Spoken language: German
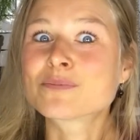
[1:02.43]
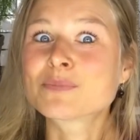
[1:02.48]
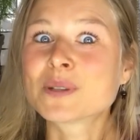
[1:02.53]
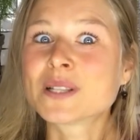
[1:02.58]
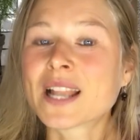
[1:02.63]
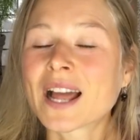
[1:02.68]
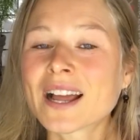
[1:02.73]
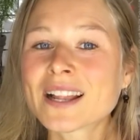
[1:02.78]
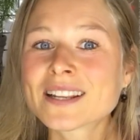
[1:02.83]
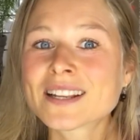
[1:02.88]

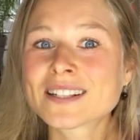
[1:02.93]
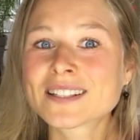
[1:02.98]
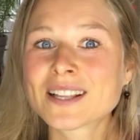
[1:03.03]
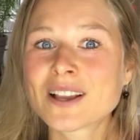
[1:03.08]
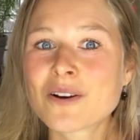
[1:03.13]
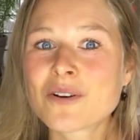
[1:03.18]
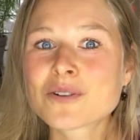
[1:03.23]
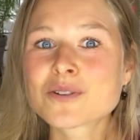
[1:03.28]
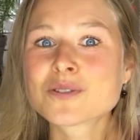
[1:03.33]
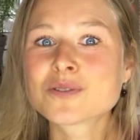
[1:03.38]
Spinat hat
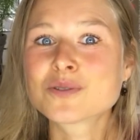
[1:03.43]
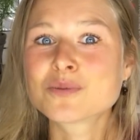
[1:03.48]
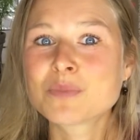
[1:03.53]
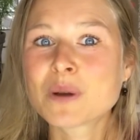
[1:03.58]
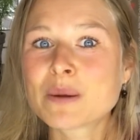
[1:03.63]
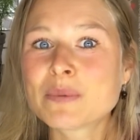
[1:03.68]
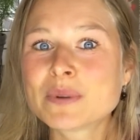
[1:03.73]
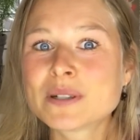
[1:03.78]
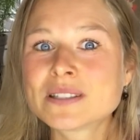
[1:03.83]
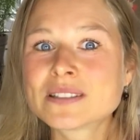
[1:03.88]
ja auch einen
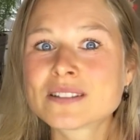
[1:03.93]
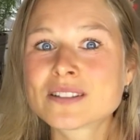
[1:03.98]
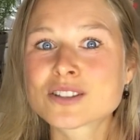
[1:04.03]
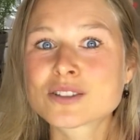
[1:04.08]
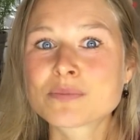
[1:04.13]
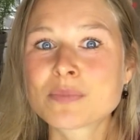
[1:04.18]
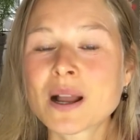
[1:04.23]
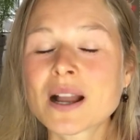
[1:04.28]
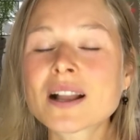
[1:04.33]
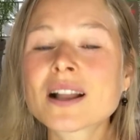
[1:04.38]
super milden
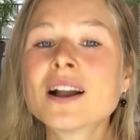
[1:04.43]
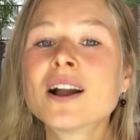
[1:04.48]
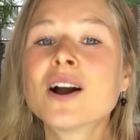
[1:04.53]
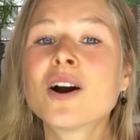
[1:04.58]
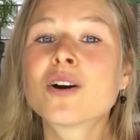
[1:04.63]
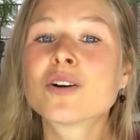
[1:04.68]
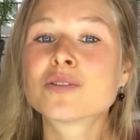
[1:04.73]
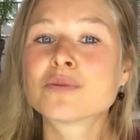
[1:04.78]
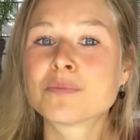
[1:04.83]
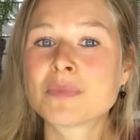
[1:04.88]
Geschmack
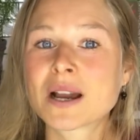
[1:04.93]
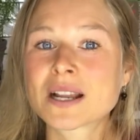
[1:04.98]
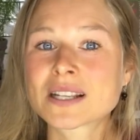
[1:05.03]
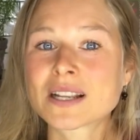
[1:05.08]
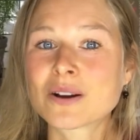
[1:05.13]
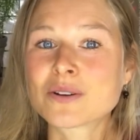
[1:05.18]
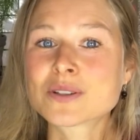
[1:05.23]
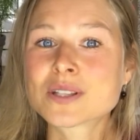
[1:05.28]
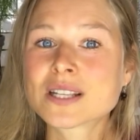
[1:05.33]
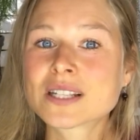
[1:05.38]
und
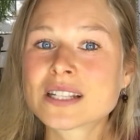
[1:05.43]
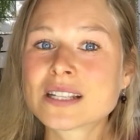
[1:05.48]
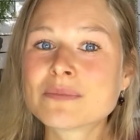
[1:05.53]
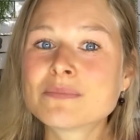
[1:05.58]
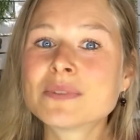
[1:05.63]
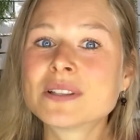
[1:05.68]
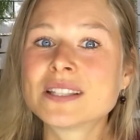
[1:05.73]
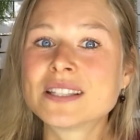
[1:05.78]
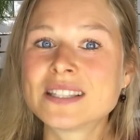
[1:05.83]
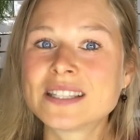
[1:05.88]
macht
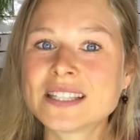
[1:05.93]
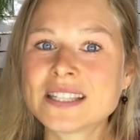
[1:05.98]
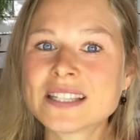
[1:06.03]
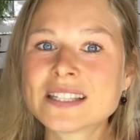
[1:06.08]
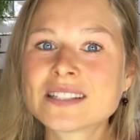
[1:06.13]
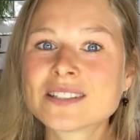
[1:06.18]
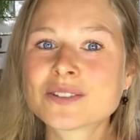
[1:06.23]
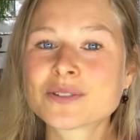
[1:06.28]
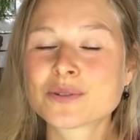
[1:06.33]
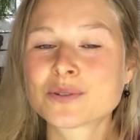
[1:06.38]
außerdem
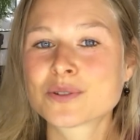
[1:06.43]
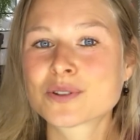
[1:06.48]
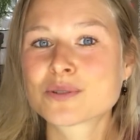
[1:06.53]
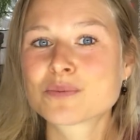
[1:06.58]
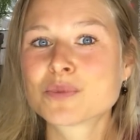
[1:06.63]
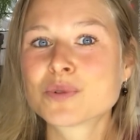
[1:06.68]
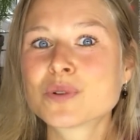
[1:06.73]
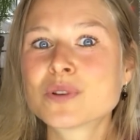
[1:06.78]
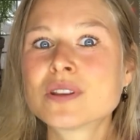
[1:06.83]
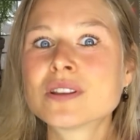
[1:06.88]
jeden grünen
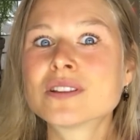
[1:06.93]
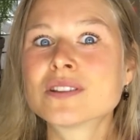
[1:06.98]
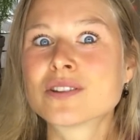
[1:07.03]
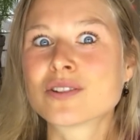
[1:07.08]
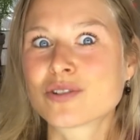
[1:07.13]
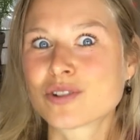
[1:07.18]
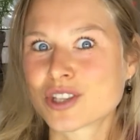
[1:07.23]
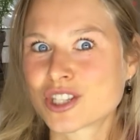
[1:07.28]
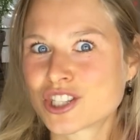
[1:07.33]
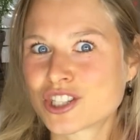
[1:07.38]
Smoothie
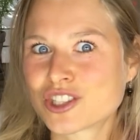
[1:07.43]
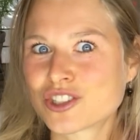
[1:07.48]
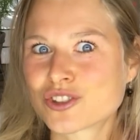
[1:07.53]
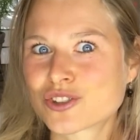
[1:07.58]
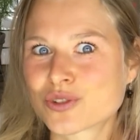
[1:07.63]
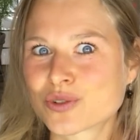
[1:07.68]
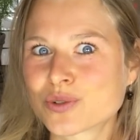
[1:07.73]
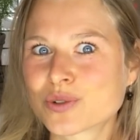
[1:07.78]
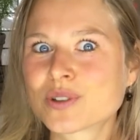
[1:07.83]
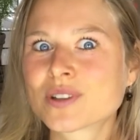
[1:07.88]
so richtig
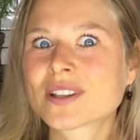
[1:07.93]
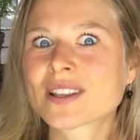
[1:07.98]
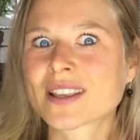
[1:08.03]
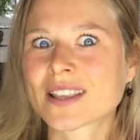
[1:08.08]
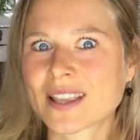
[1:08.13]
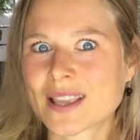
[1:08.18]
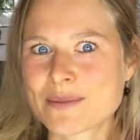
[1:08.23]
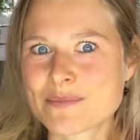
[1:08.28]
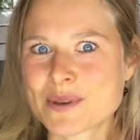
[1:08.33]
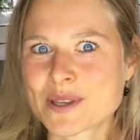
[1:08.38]
schön
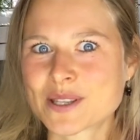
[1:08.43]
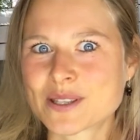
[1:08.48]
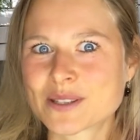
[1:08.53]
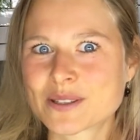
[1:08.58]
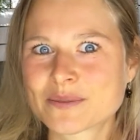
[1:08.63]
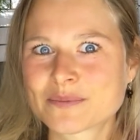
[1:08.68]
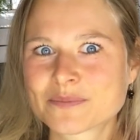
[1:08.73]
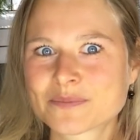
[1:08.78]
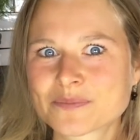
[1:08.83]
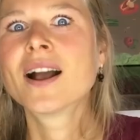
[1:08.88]

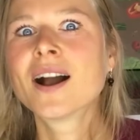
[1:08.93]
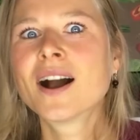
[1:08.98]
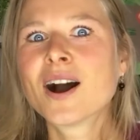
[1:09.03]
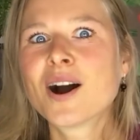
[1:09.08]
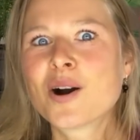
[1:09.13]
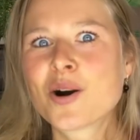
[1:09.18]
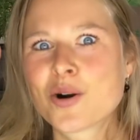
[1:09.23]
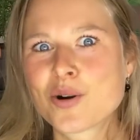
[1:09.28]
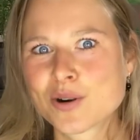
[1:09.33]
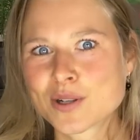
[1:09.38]
cremig.
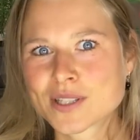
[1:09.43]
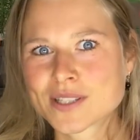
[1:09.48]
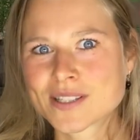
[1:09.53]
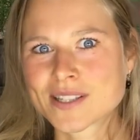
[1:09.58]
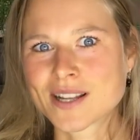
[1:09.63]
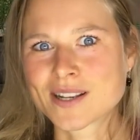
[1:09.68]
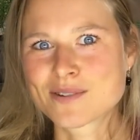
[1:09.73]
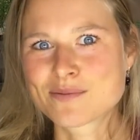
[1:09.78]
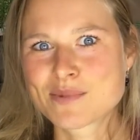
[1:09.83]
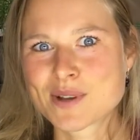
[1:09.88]

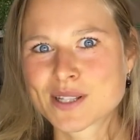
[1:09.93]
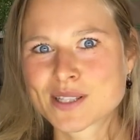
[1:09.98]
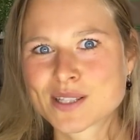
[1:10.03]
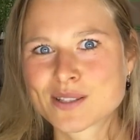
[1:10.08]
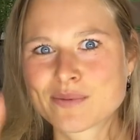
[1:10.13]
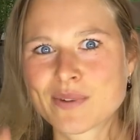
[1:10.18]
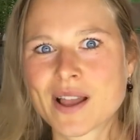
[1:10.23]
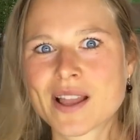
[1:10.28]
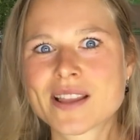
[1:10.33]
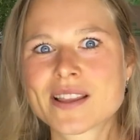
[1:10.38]
Olster Nummer
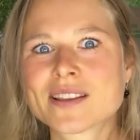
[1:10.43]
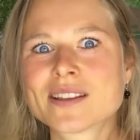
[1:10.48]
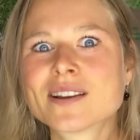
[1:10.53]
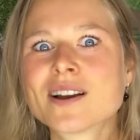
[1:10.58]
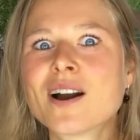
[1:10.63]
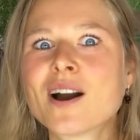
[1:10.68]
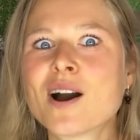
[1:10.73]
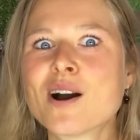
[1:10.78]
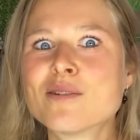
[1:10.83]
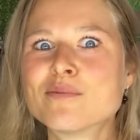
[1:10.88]
2,
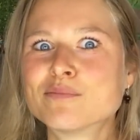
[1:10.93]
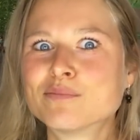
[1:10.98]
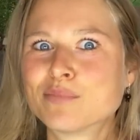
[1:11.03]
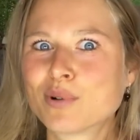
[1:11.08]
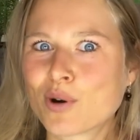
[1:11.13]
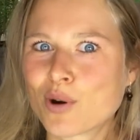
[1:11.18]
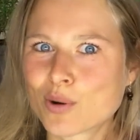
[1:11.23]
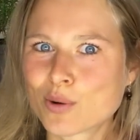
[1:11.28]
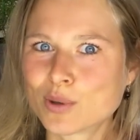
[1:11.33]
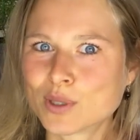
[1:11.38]

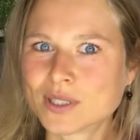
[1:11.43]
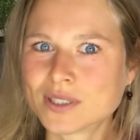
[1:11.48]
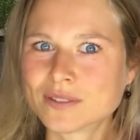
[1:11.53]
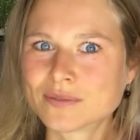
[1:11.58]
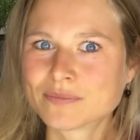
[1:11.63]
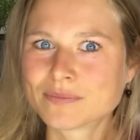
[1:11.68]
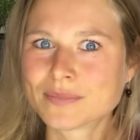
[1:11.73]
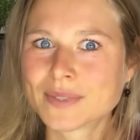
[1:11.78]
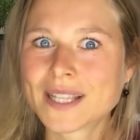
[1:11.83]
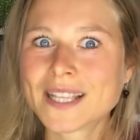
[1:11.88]
Brokkoli.
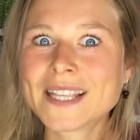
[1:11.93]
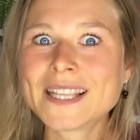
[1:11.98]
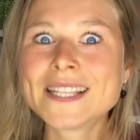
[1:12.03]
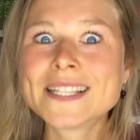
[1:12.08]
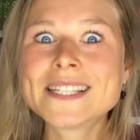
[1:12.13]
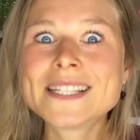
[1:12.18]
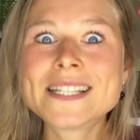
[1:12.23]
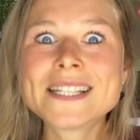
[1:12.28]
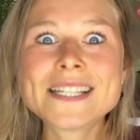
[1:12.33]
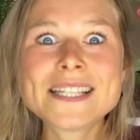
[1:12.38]

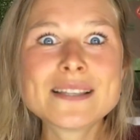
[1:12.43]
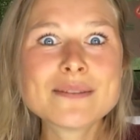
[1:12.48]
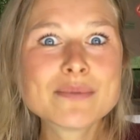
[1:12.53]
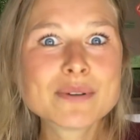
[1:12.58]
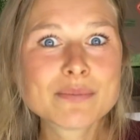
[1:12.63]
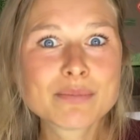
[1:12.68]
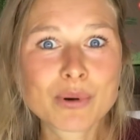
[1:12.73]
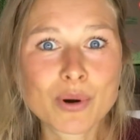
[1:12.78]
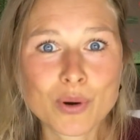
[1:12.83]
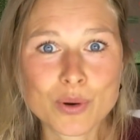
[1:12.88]
Ich
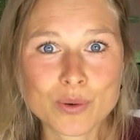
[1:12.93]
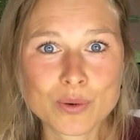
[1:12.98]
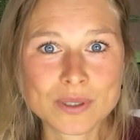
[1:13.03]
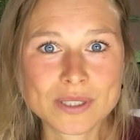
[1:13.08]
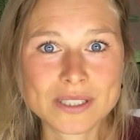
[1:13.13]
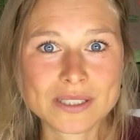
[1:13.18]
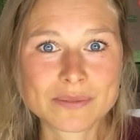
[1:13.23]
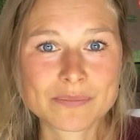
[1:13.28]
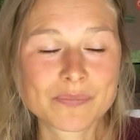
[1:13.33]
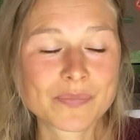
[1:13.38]
liebe
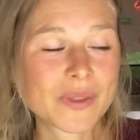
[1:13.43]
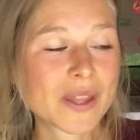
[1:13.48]
Brokkoli.